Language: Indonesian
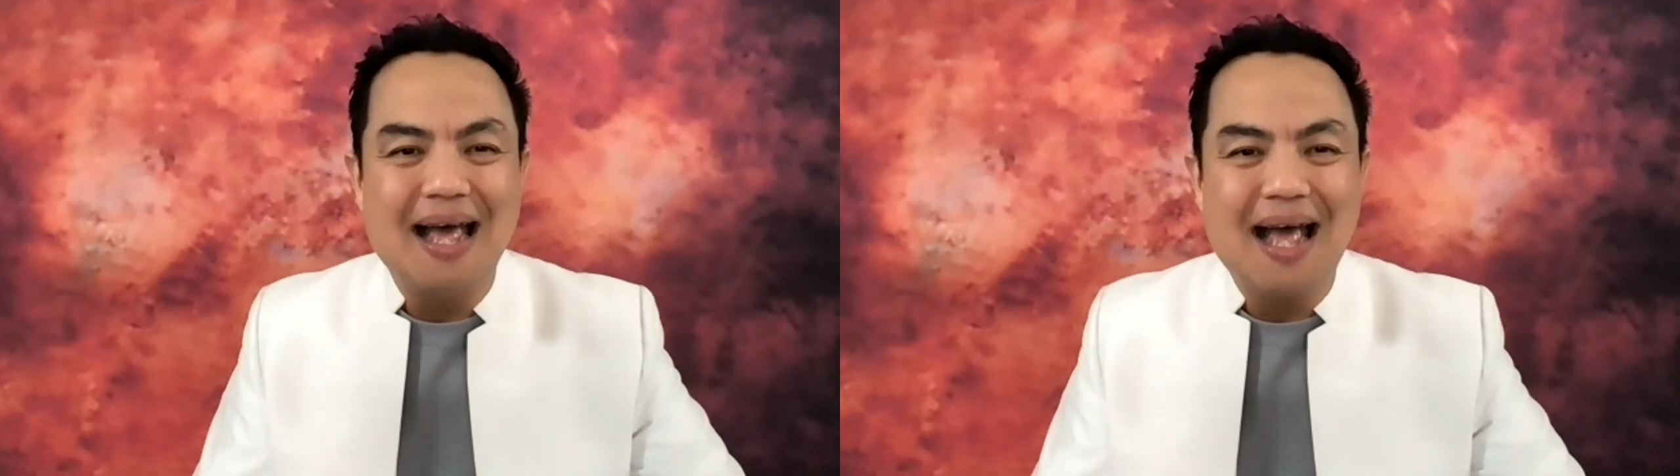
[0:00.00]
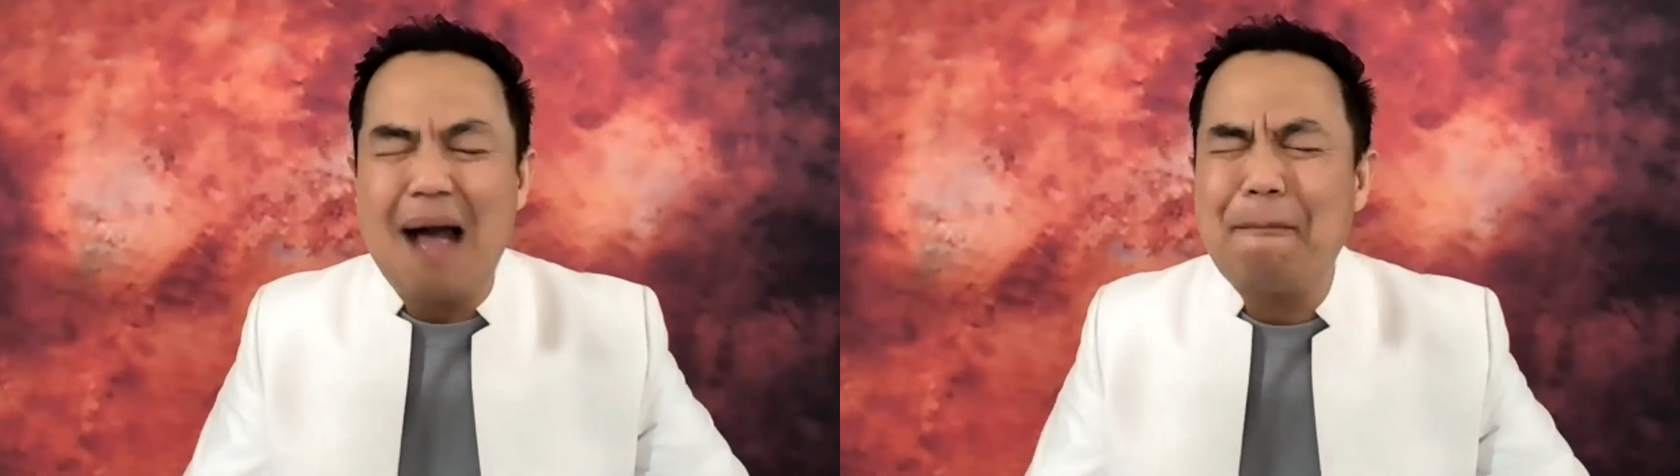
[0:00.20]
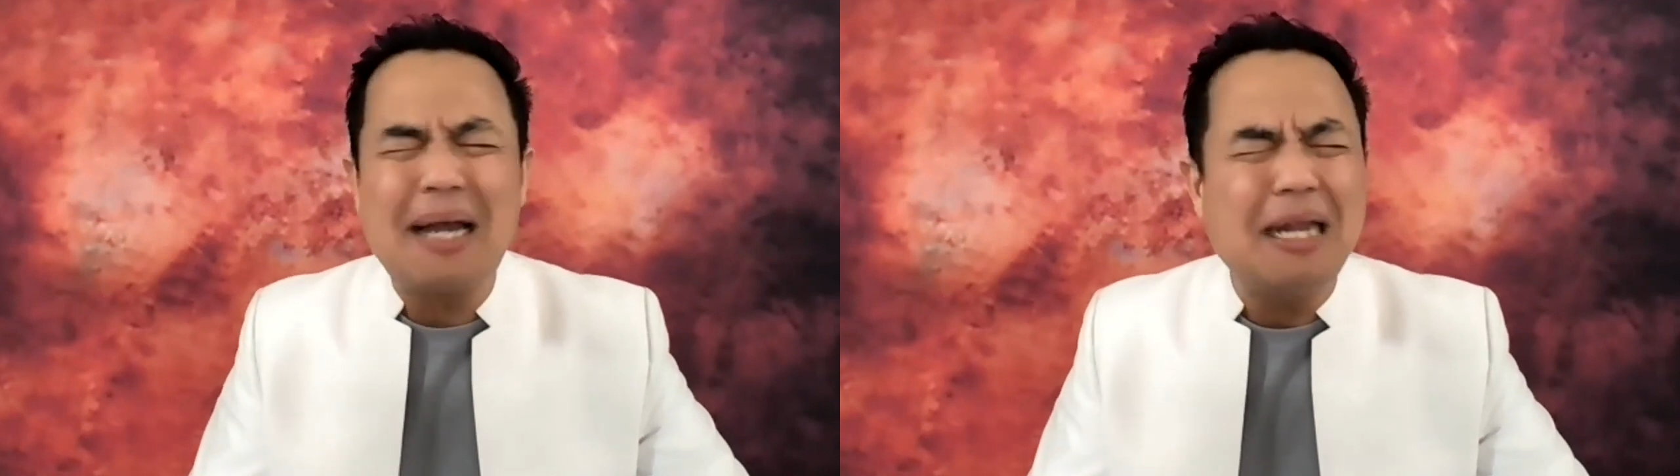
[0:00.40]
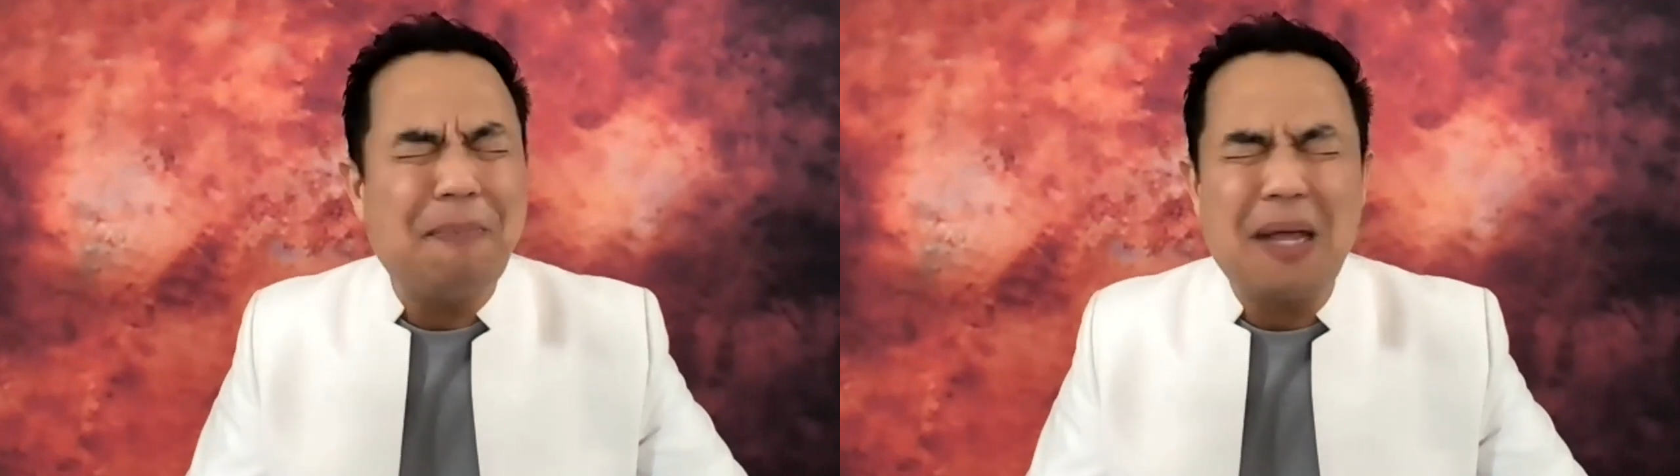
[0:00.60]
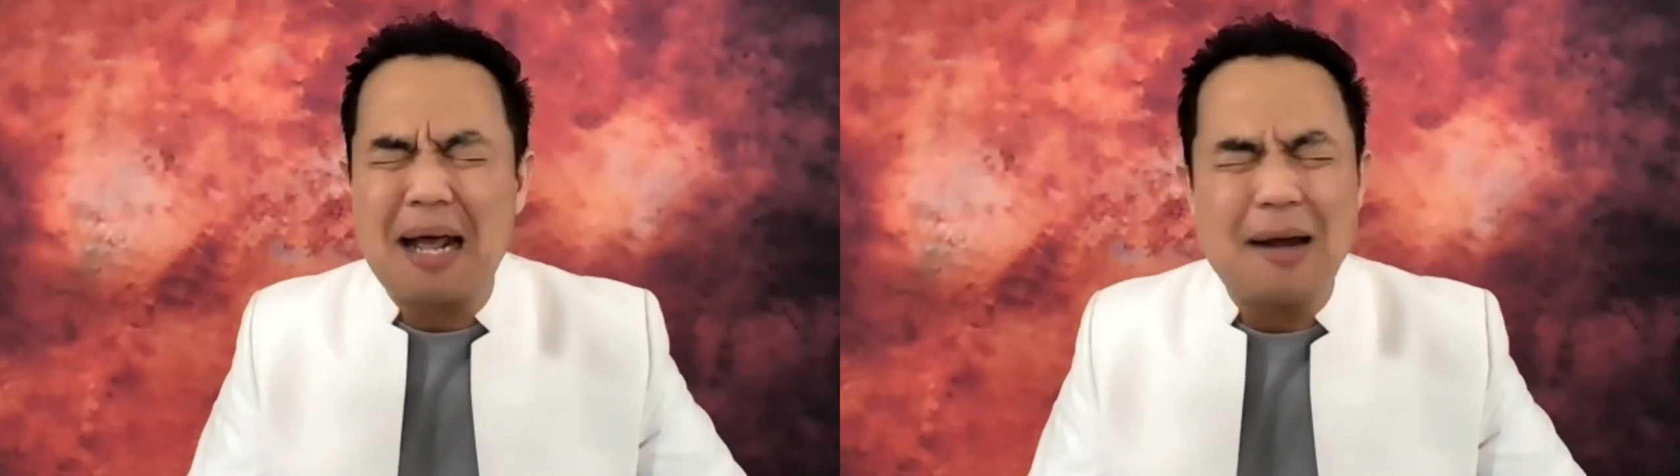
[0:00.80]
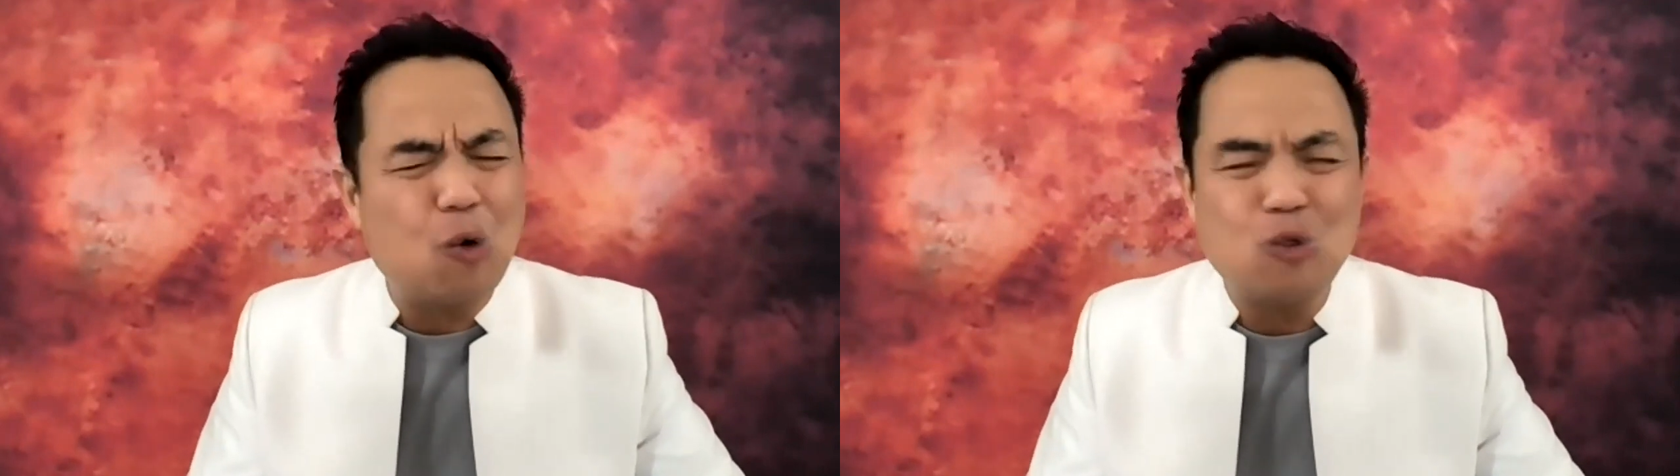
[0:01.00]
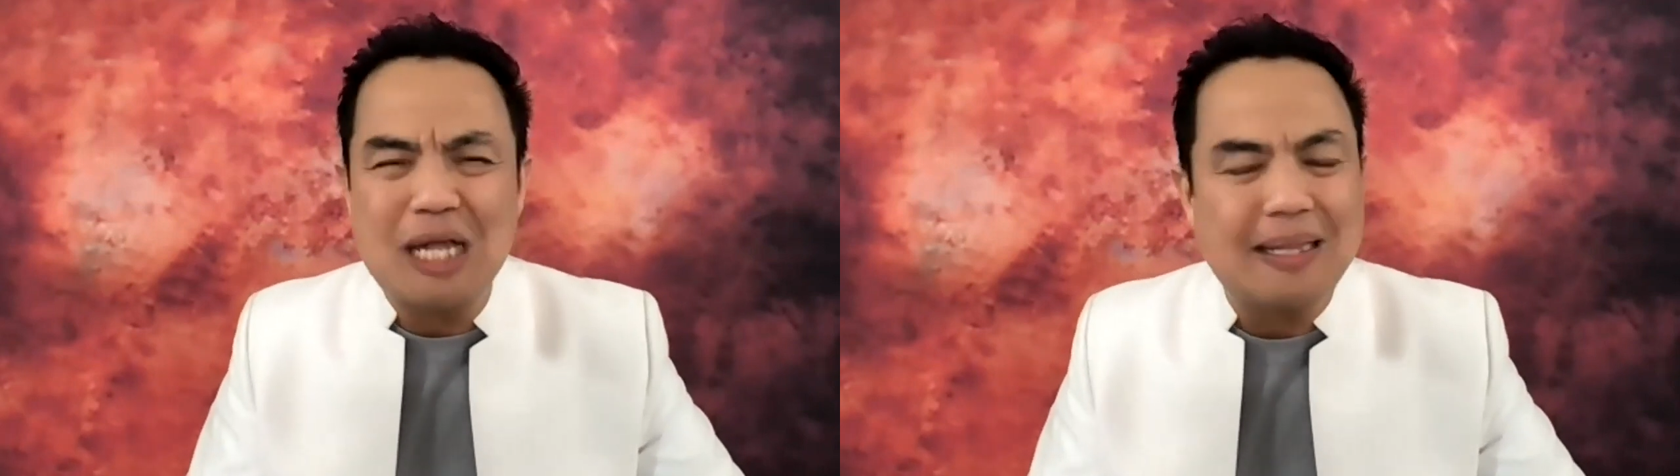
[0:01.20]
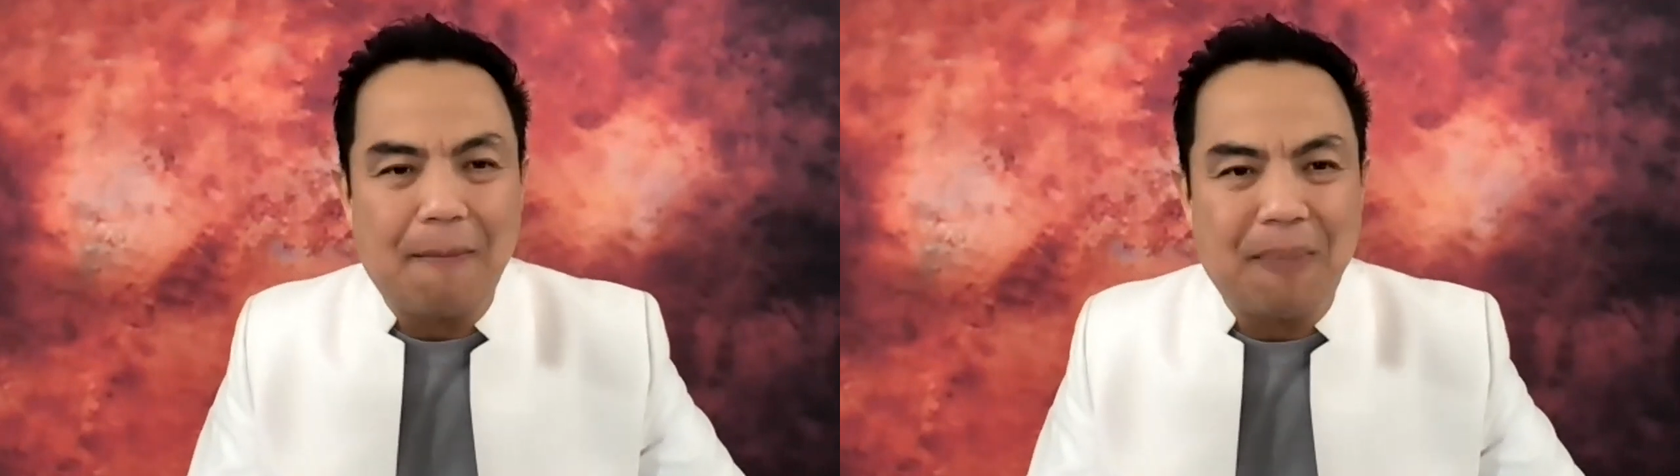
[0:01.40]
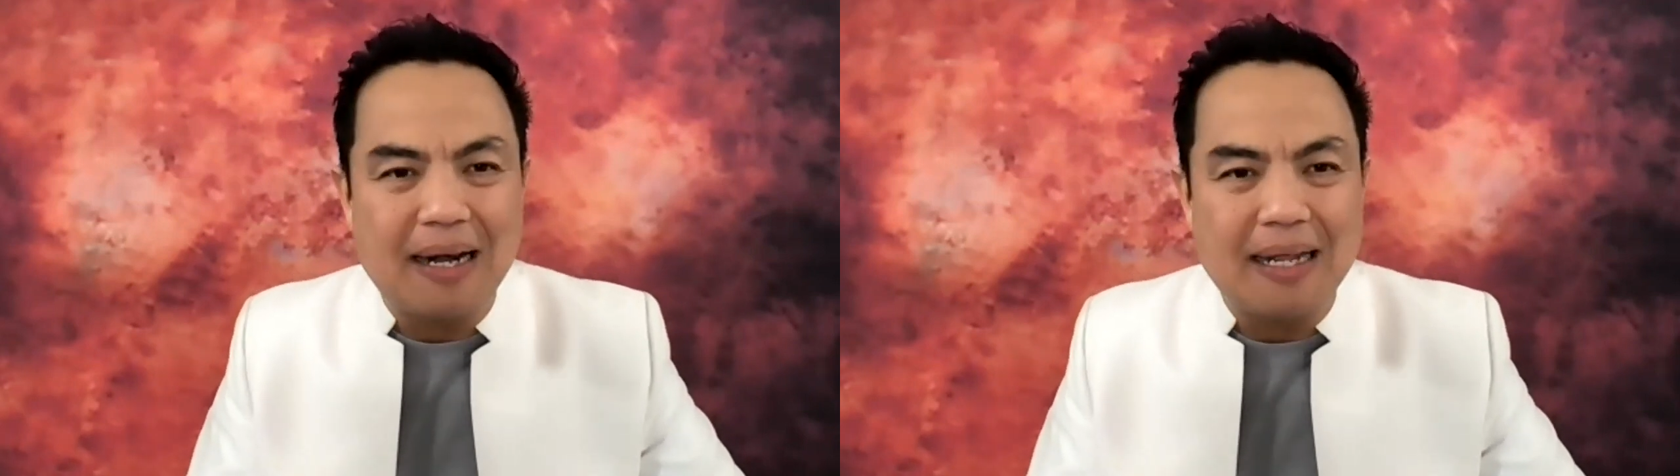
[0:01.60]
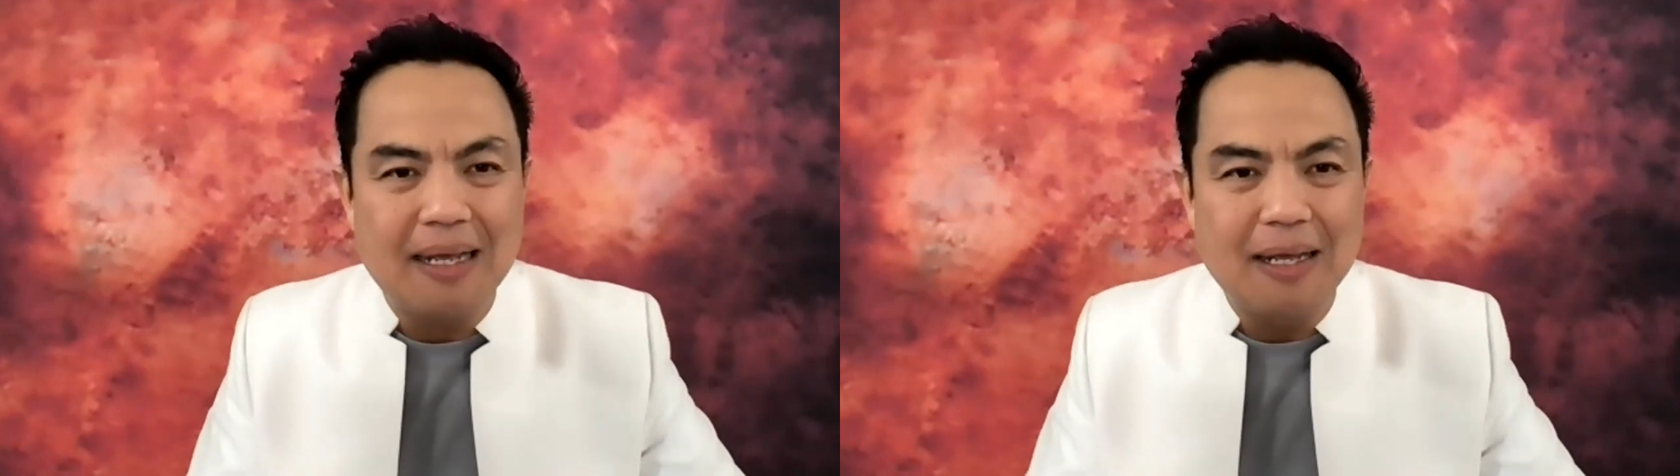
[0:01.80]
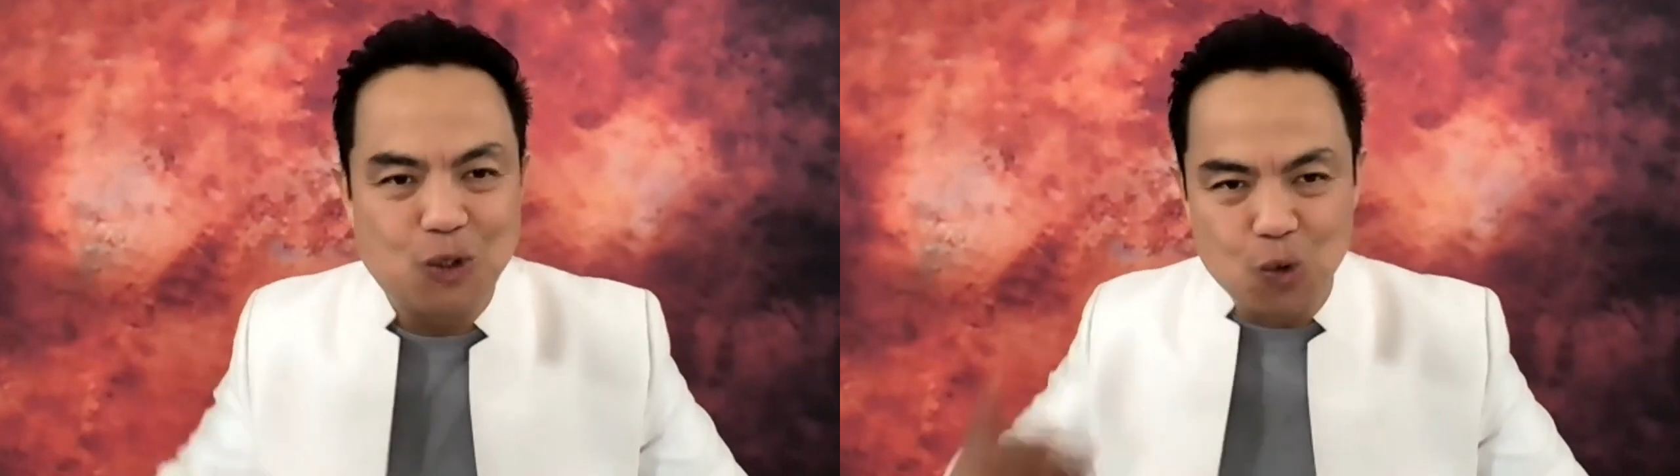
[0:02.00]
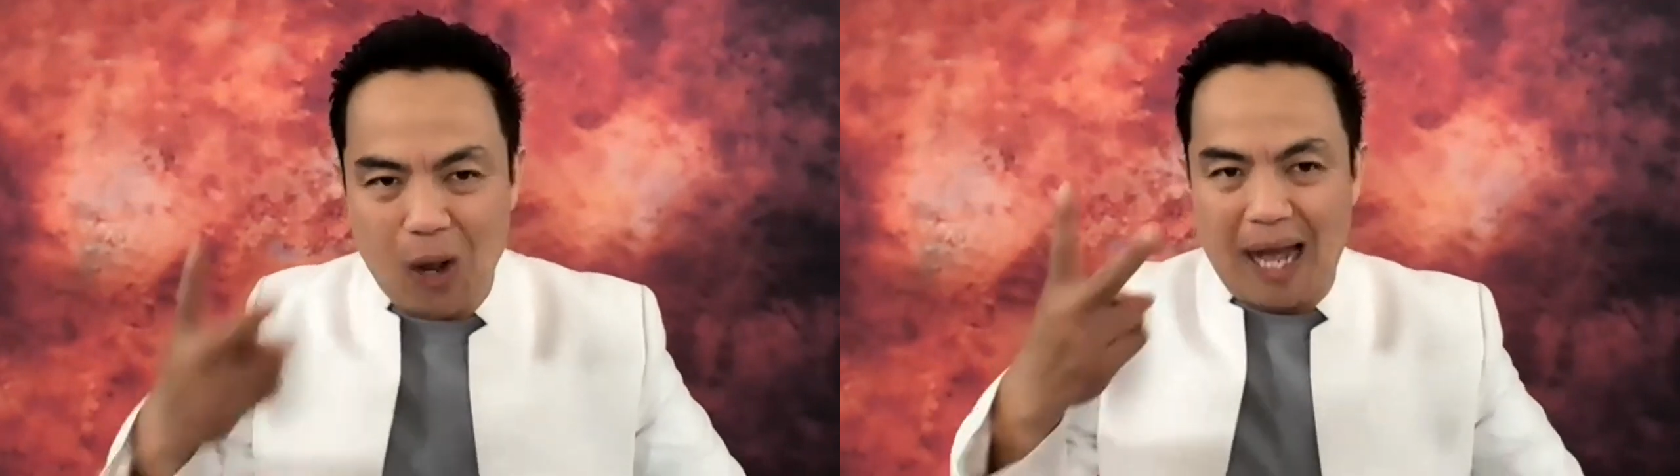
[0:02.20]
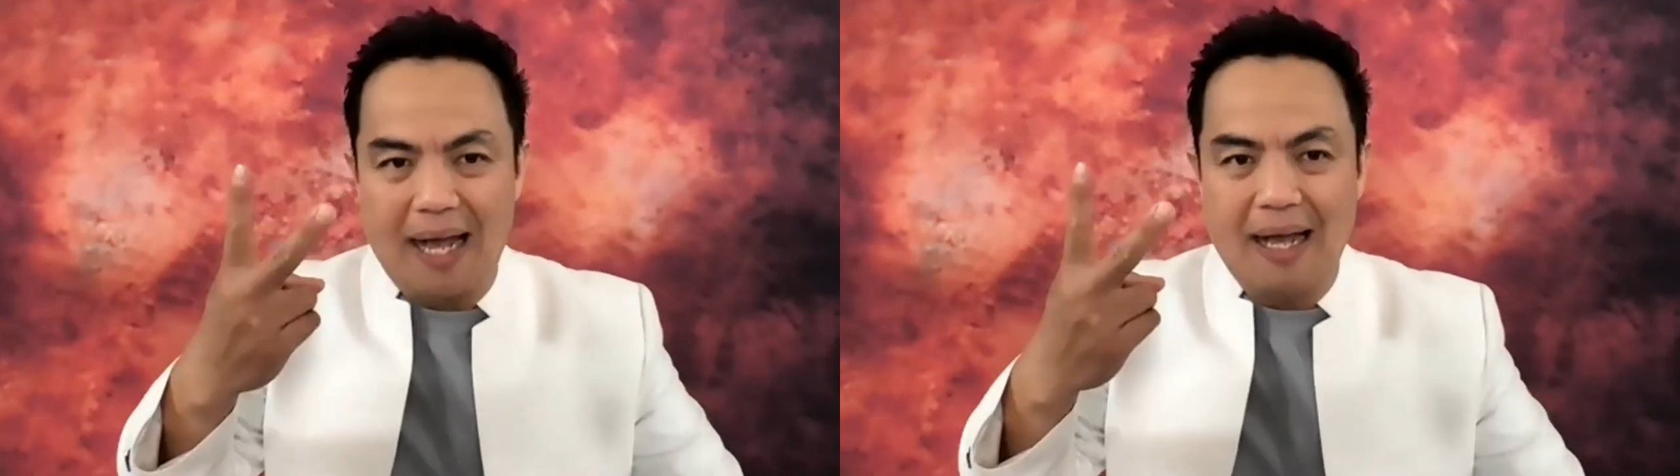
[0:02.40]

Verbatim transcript: apa yang dipikirkan rusa tiap hari? Dua.